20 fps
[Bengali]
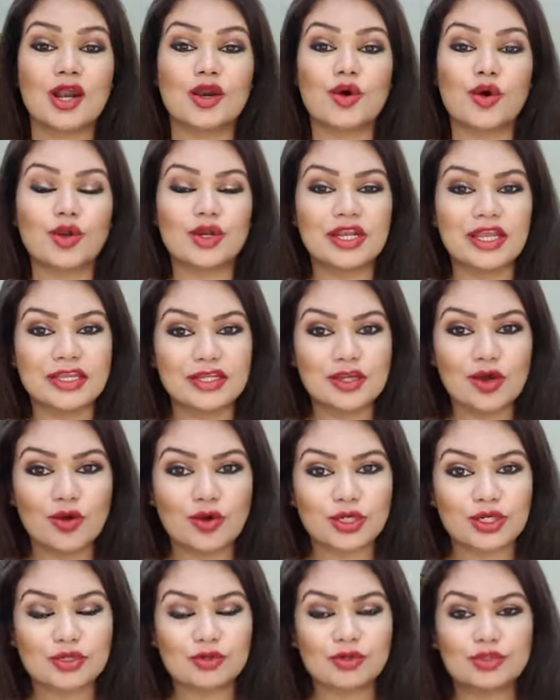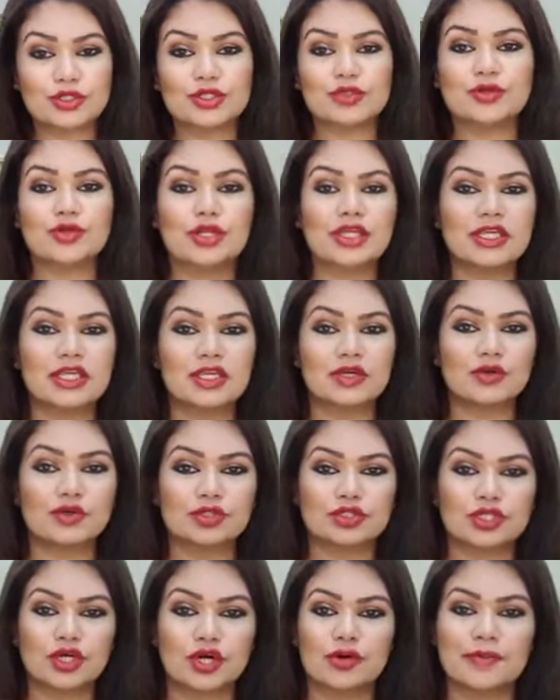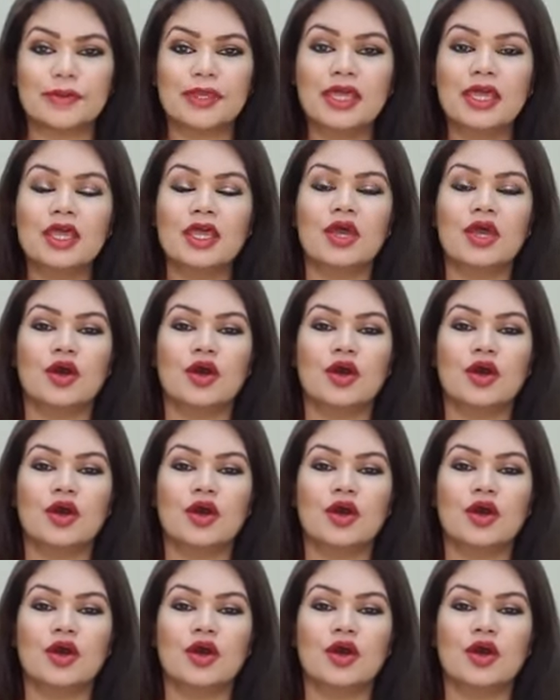আর অনলাইনে অর্ডার করতে হলে কি করতে হবে